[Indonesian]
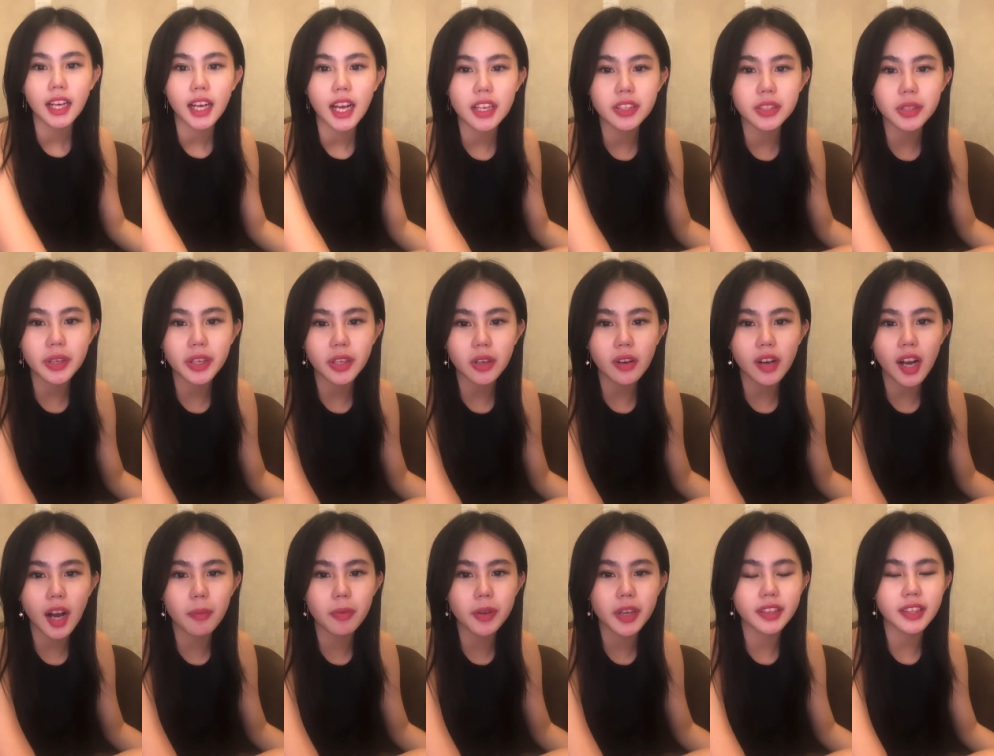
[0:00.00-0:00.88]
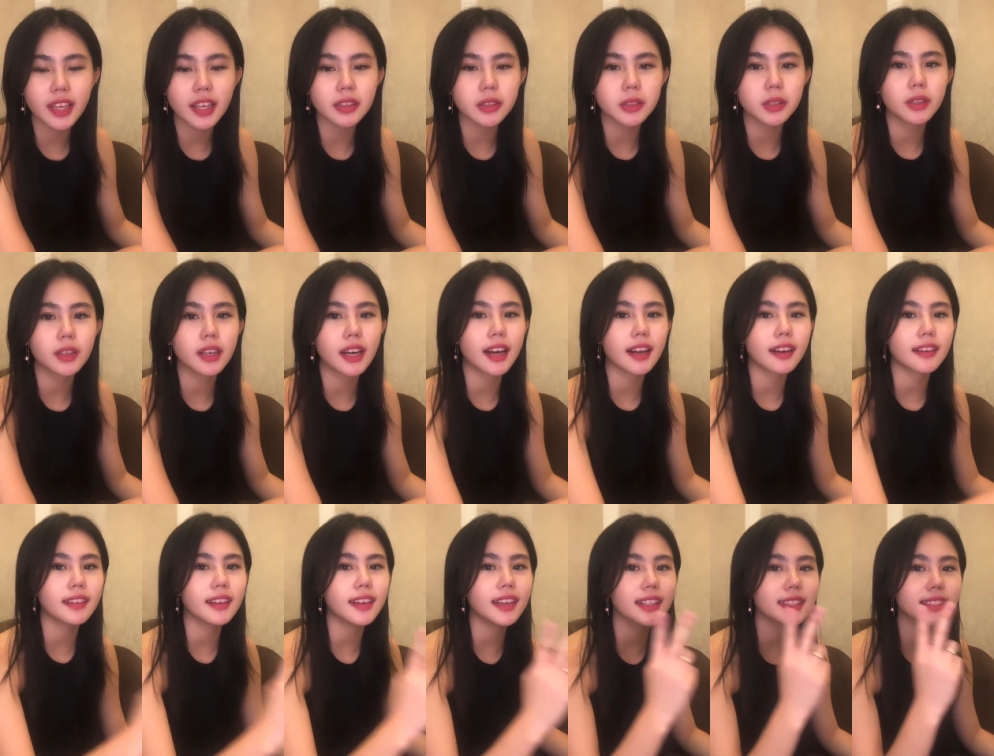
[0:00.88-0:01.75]
Kak Zoe kok gak punya tato
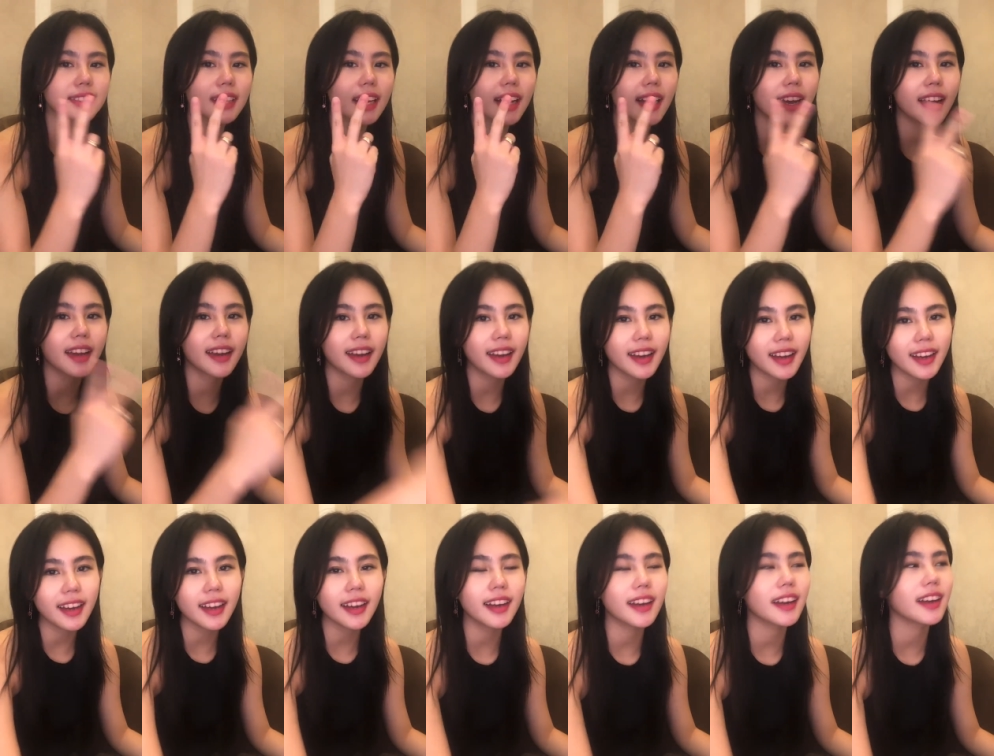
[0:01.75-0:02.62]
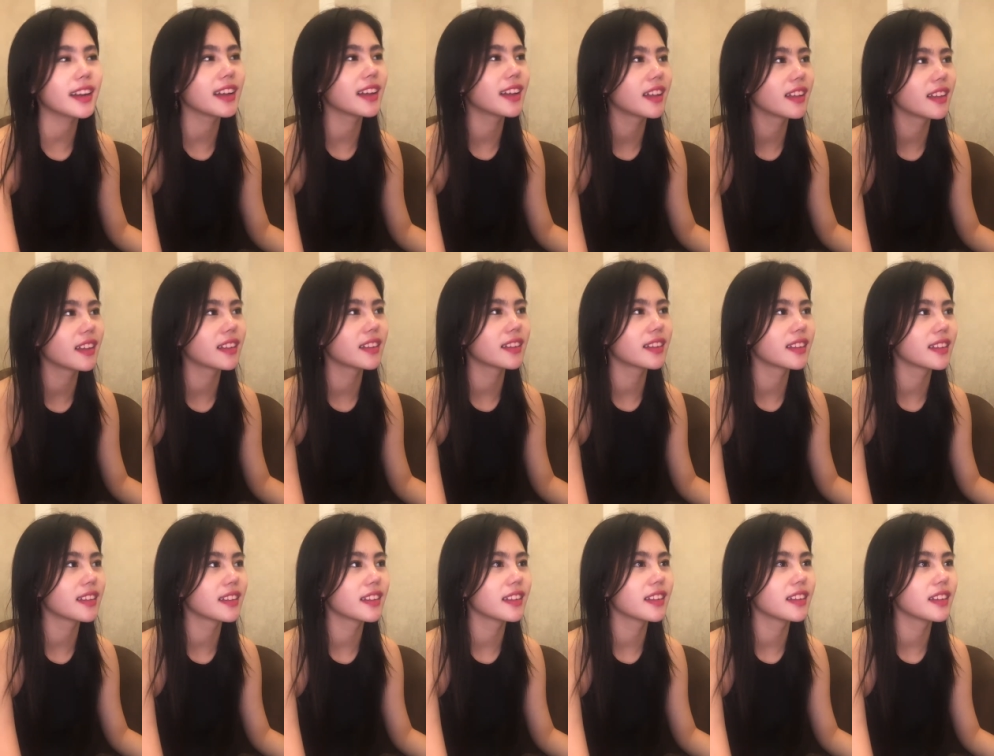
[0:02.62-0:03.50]
karena saya
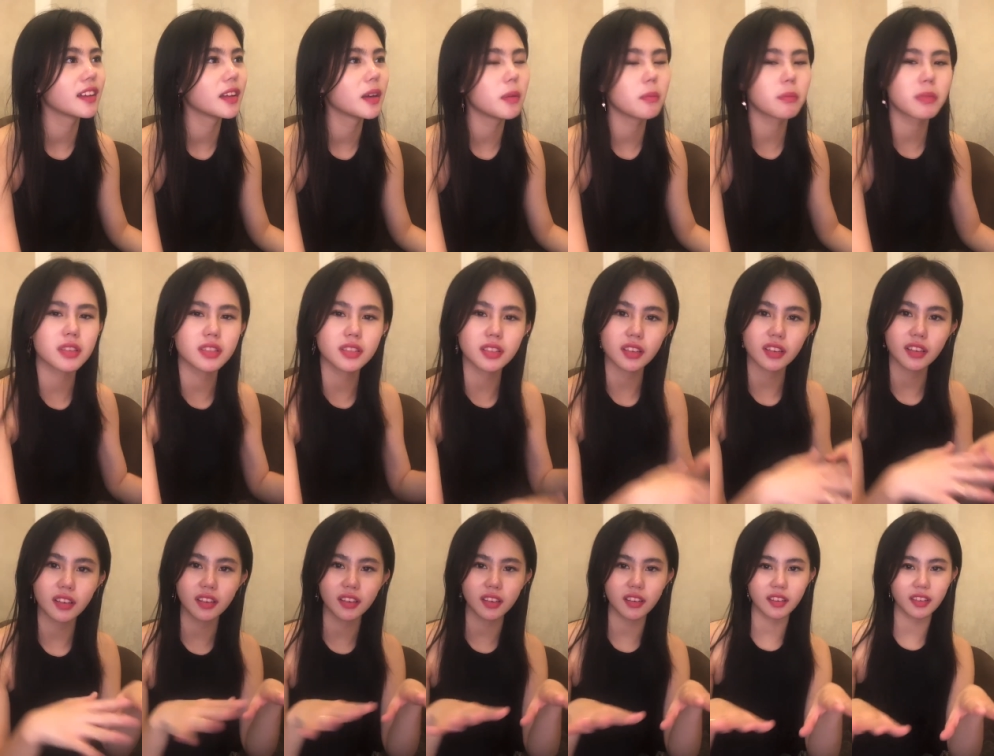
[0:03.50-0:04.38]
besi besi